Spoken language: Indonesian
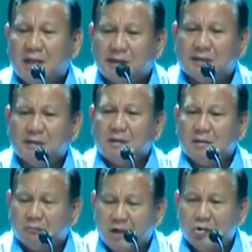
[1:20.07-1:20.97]
baik
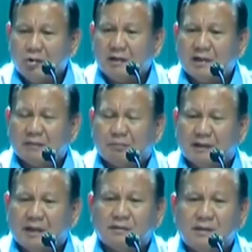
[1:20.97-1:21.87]
mau adakan
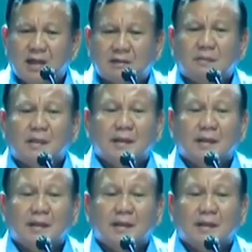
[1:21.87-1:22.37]
pergantian